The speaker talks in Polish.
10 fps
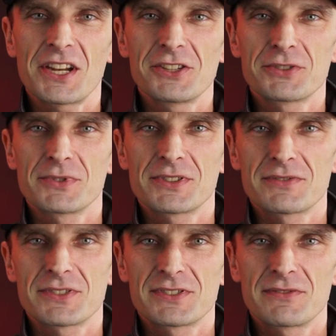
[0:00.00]
Graliśmy się
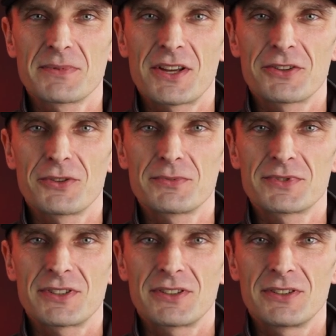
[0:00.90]
wszyscy w miarę
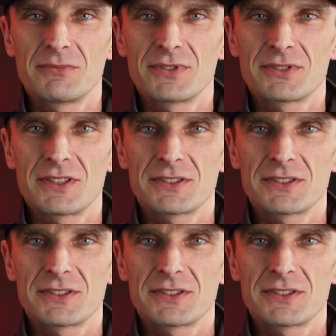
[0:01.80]
dobrze i myślę,